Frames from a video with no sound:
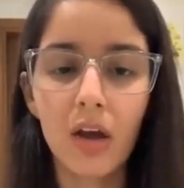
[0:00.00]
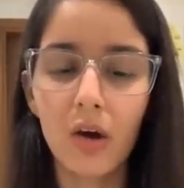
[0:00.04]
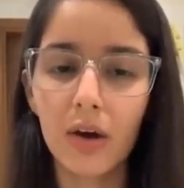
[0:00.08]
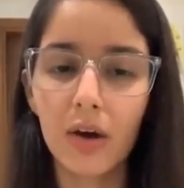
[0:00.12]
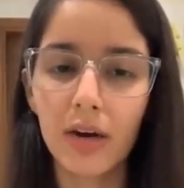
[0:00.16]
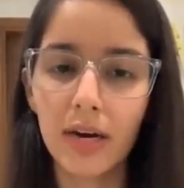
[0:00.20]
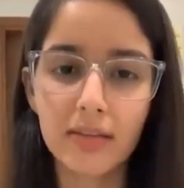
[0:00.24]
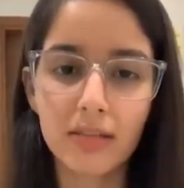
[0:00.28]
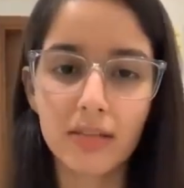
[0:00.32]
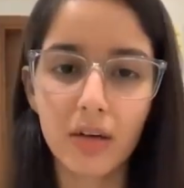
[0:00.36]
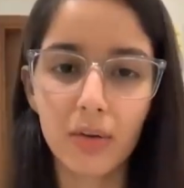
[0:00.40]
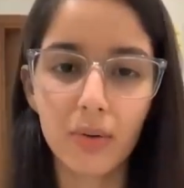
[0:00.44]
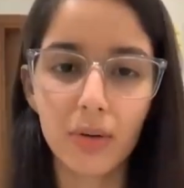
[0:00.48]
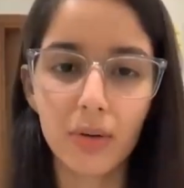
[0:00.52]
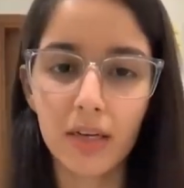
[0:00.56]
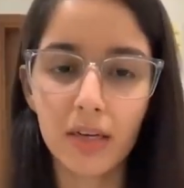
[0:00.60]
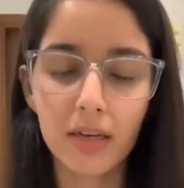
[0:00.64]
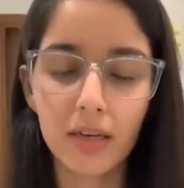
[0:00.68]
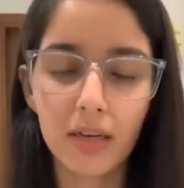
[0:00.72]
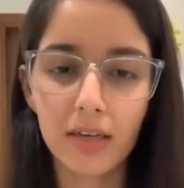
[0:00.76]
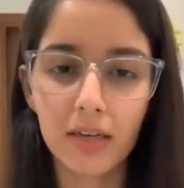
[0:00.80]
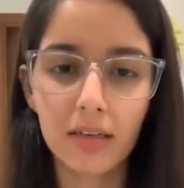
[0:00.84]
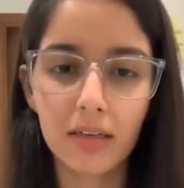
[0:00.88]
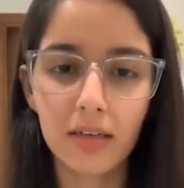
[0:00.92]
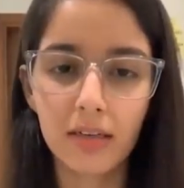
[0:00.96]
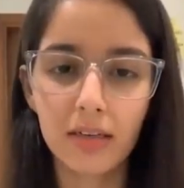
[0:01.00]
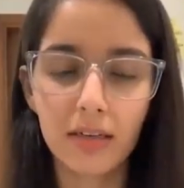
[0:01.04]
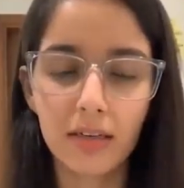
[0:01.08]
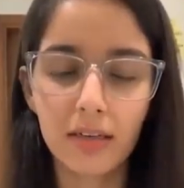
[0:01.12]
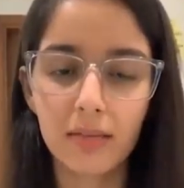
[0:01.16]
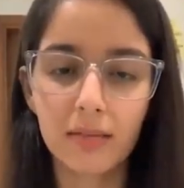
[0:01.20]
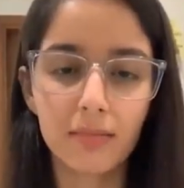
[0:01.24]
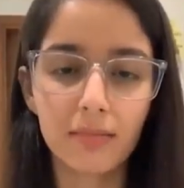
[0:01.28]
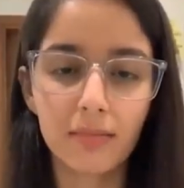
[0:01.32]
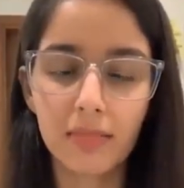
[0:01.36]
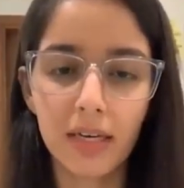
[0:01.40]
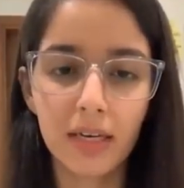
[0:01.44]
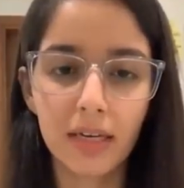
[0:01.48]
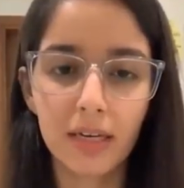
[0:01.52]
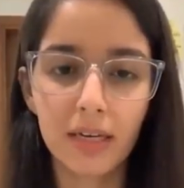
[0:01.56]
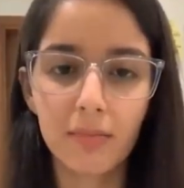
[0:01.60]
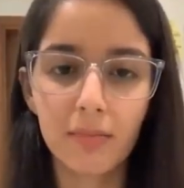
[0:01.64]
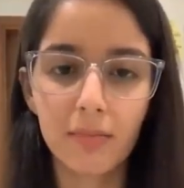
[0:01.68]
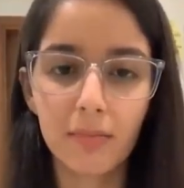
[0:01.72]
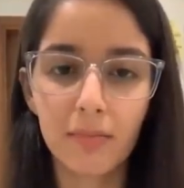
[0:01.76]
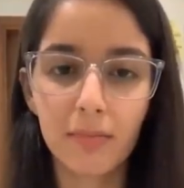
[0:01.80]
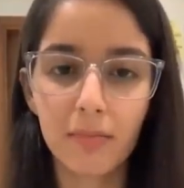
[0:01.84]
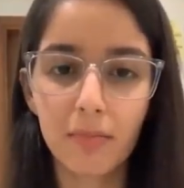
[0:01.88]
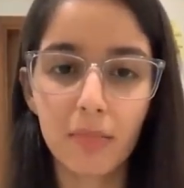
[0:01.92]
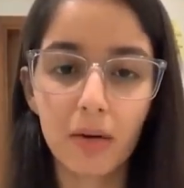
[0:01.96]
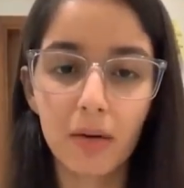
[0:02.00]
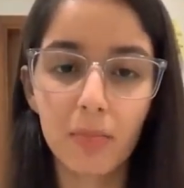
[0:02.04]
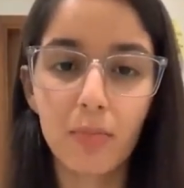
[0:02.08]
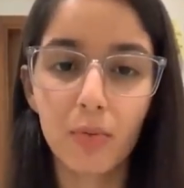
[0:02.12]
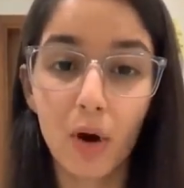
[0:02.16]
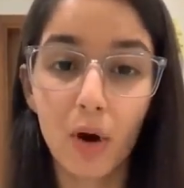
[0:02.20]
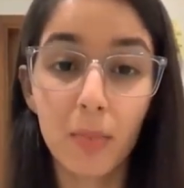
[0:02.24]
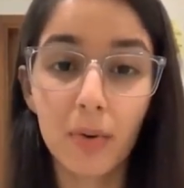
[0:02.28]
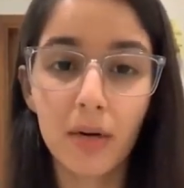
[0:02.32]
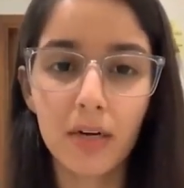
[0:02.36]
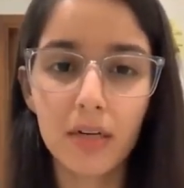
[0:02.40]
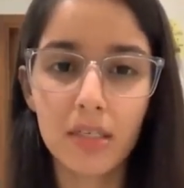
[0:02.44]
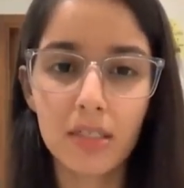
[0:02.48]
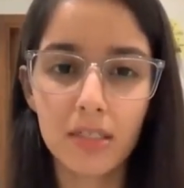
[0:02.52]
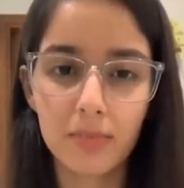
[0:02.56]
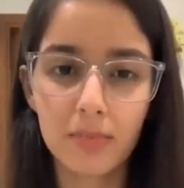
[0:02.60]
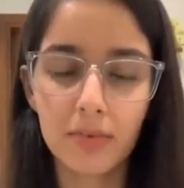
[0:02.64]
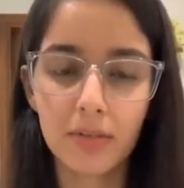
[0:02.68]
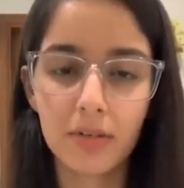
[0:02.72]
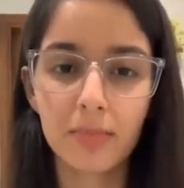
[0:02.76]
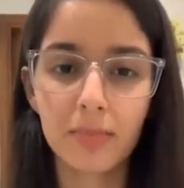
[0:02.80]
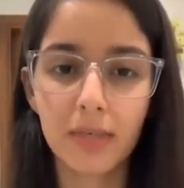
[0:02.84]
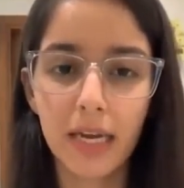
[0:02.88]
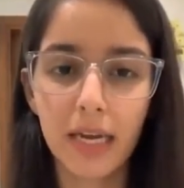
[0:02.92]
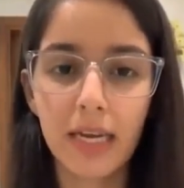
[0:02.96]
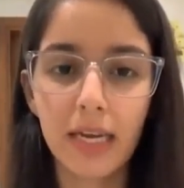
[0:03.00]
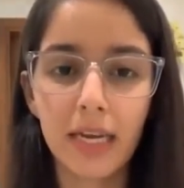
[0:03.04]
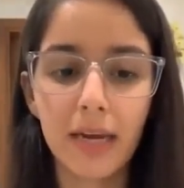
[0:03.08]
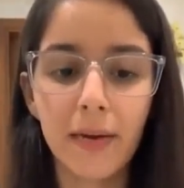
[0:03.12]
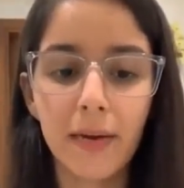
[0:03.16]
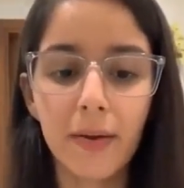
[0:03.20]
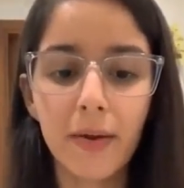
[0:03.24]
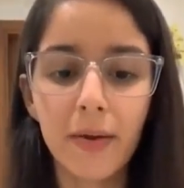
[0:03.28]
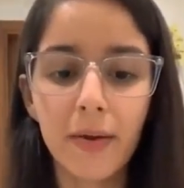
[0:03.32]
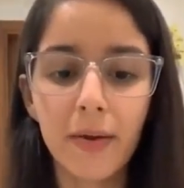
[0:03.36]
और ऐसा कोई लाइक प्रोमिनेंट नहीं है